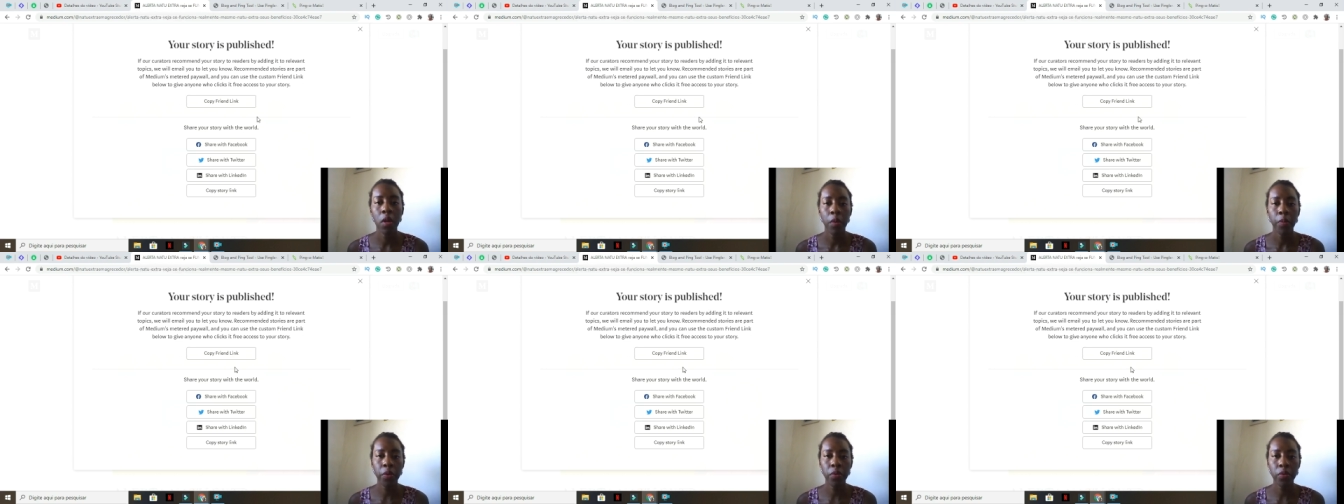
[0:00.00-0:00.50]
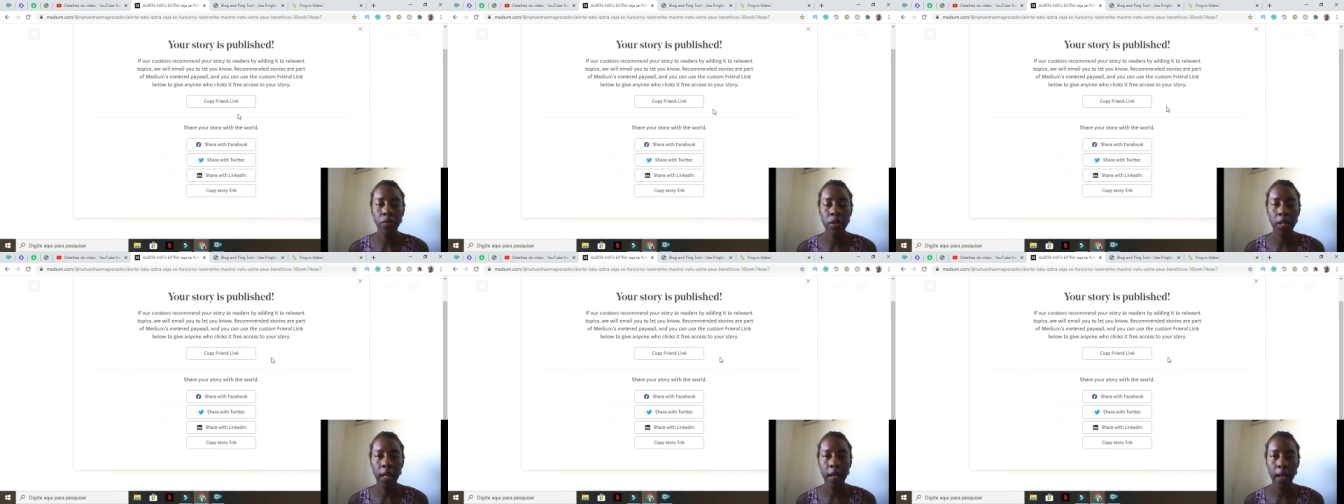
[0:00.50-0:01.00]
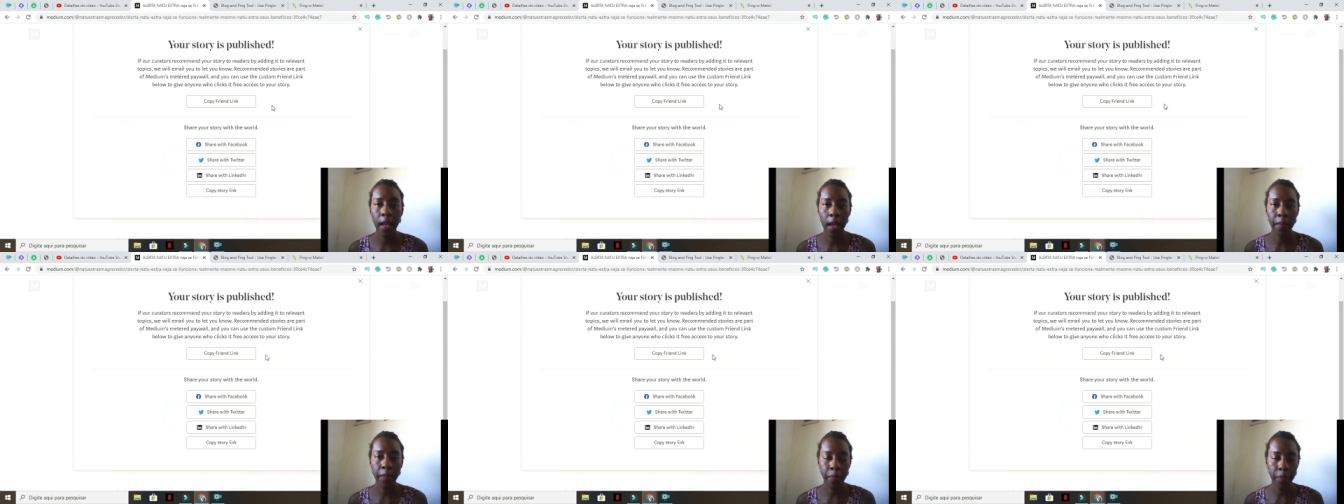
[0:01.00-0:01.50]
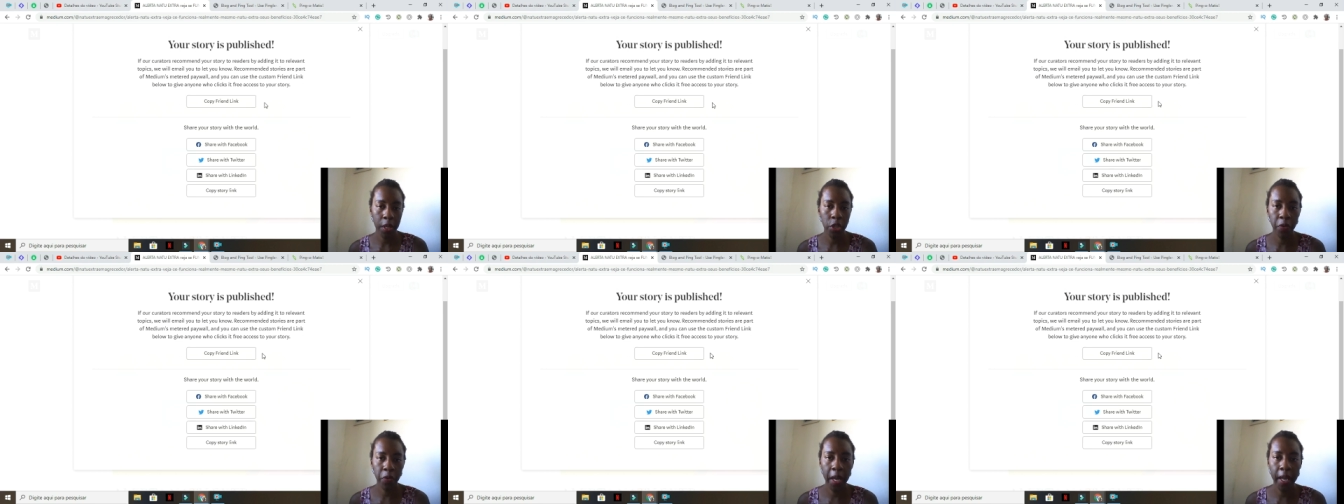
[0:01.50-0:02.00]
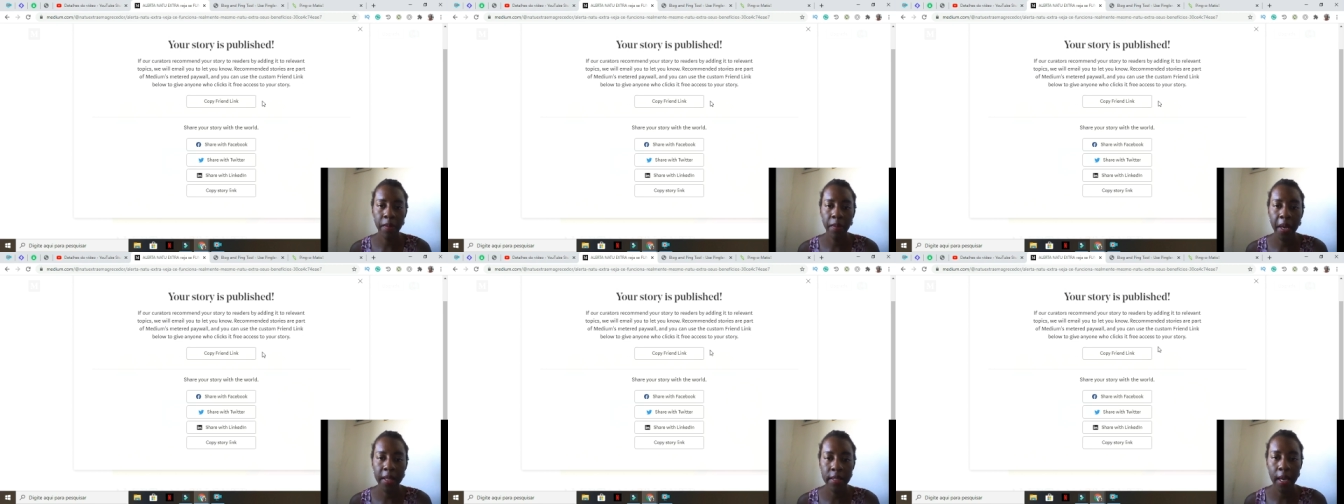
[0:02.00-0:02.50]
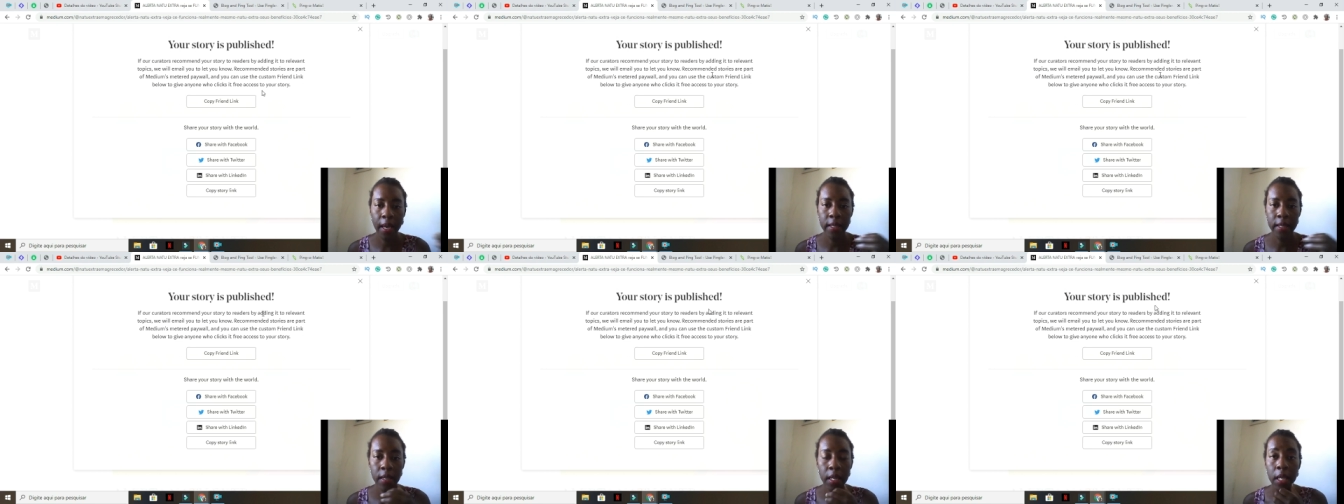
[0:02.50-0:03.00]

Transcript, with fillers: produto ser é, é divulgado em mais sites.